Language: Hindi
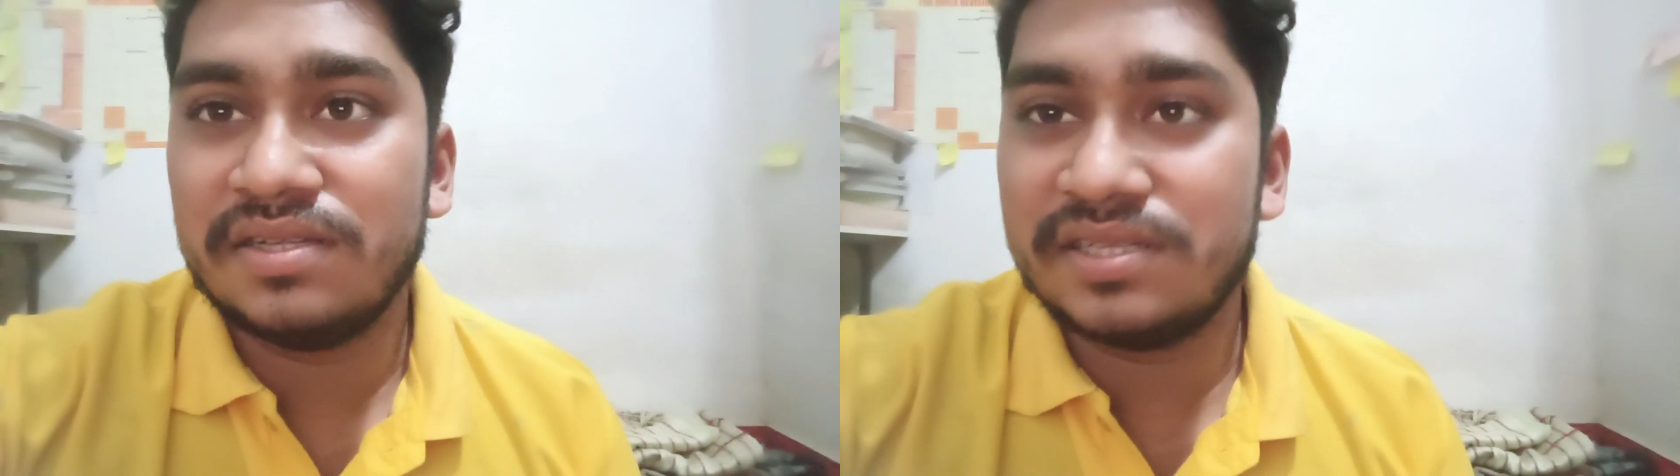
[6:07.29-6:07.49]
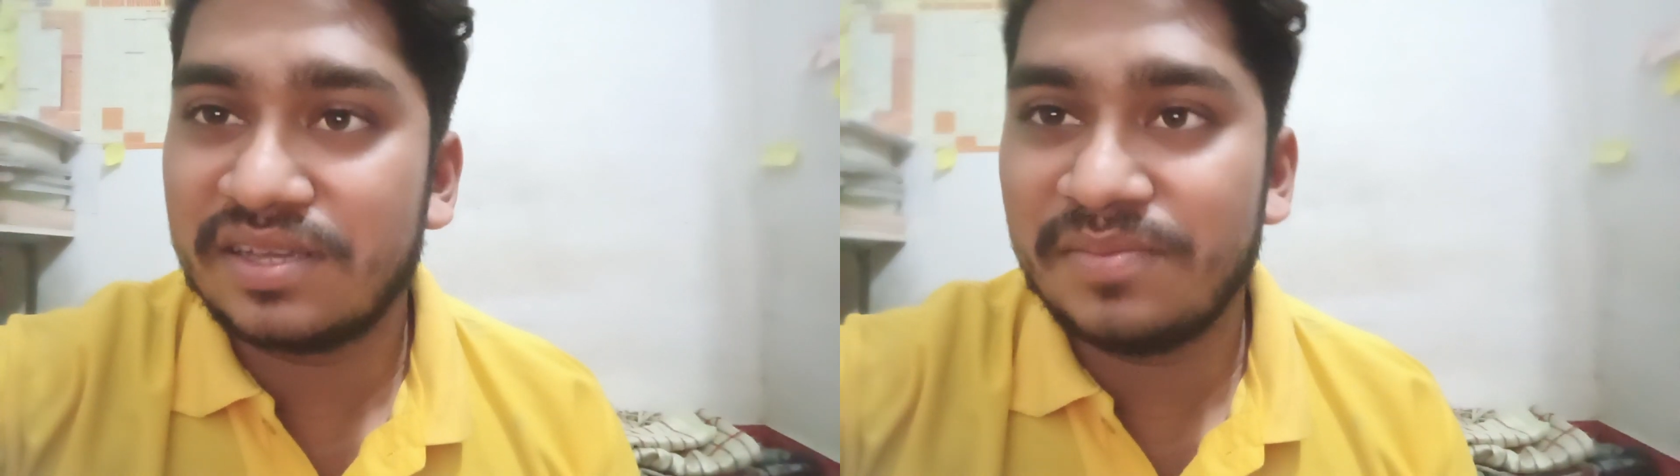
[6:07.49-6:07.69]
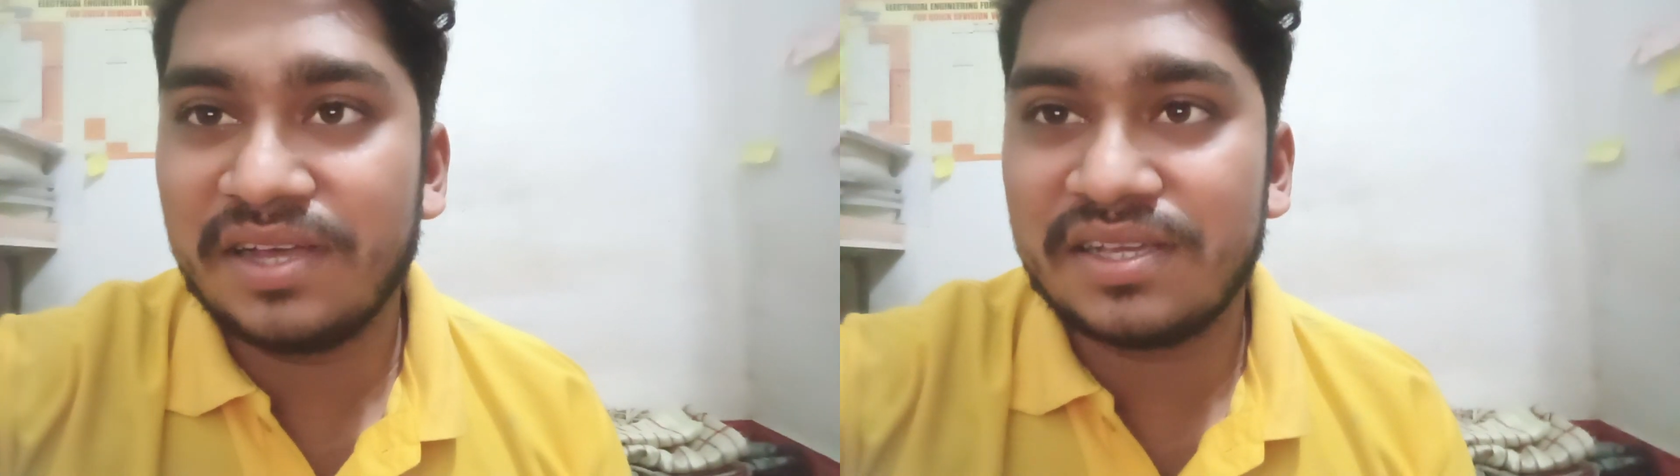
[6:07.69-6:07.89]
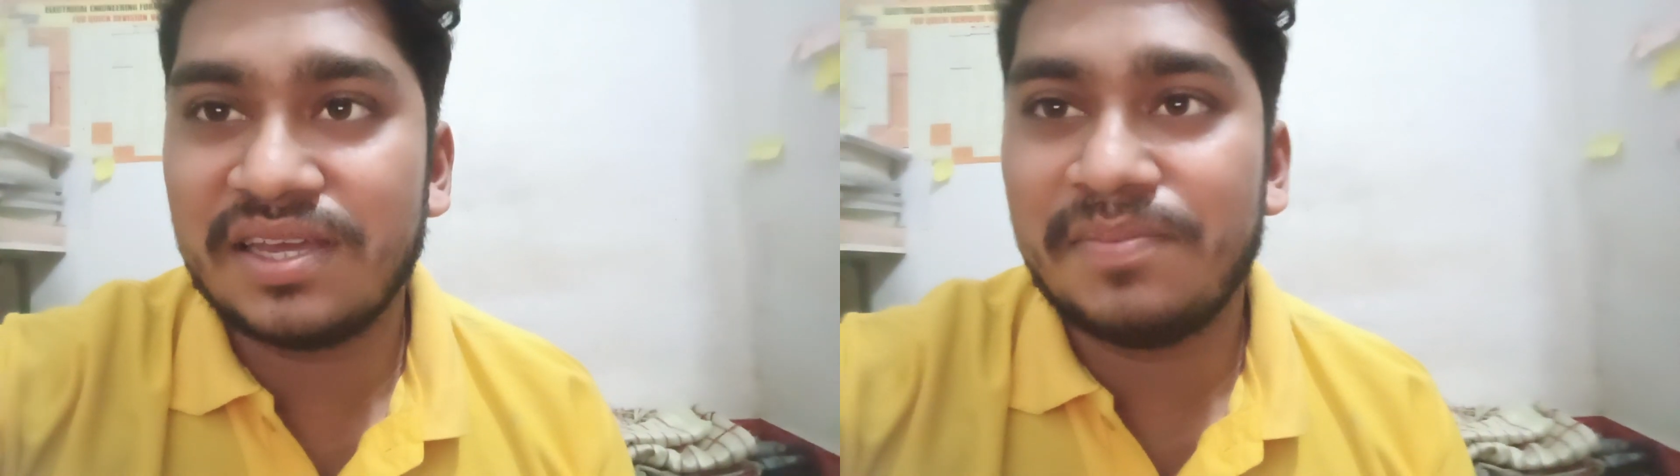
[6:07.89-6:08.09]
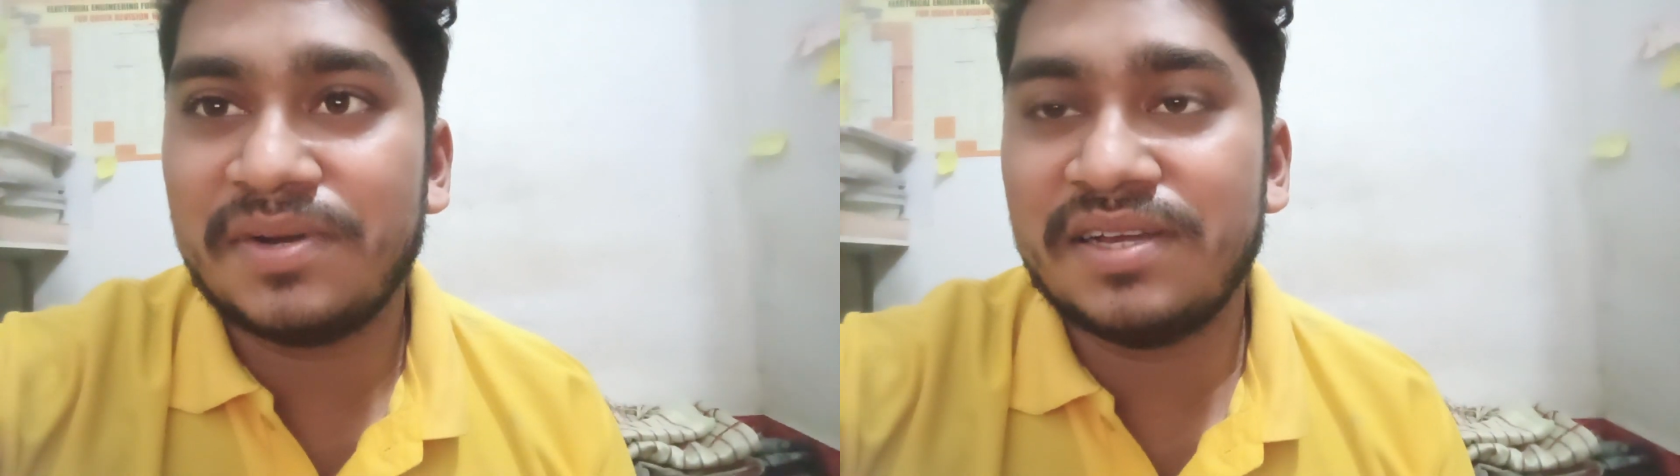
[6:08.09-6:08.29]
जैसा कि मैं
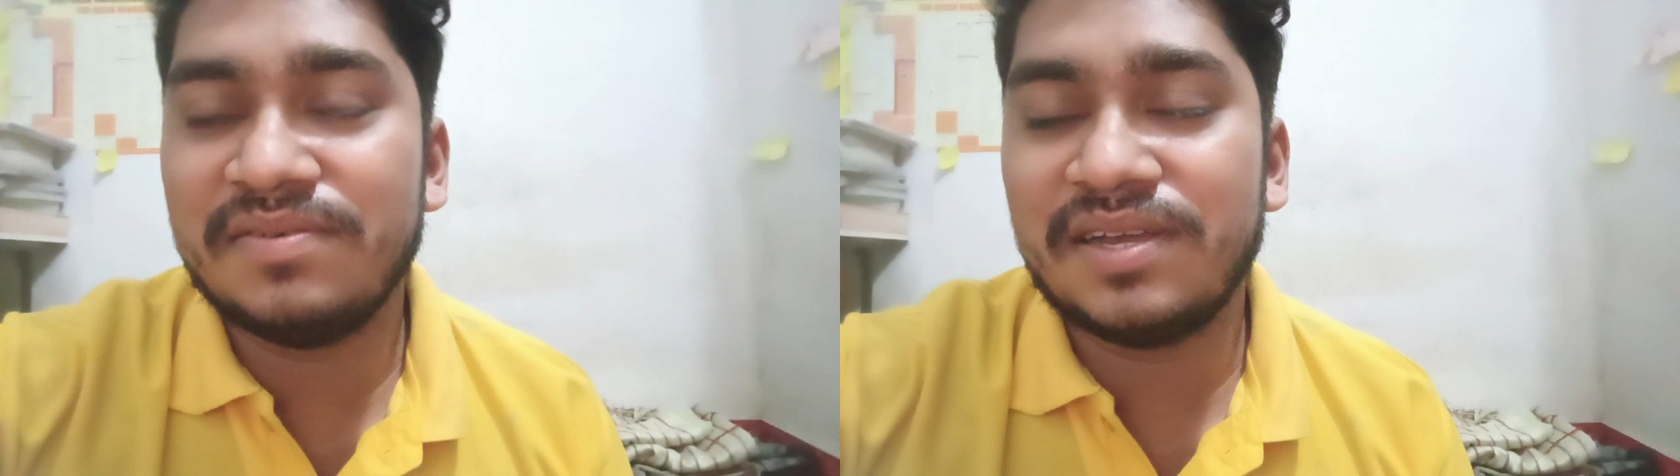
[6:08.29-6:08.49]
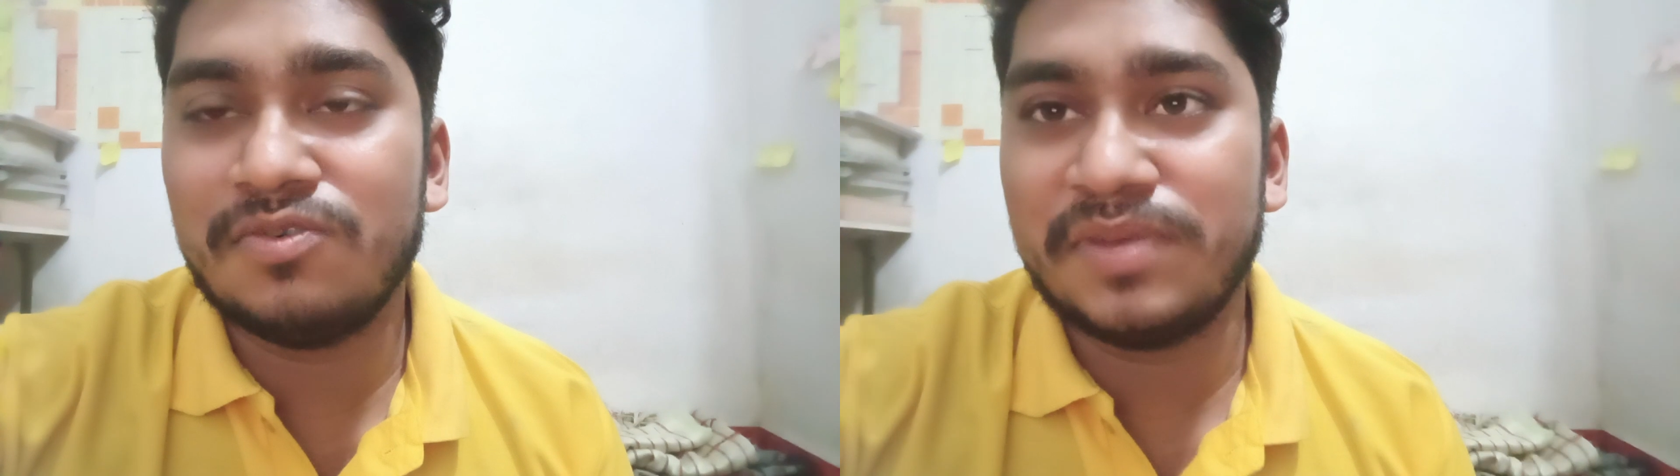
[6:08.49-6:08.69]
अकेला पढ़ने वाला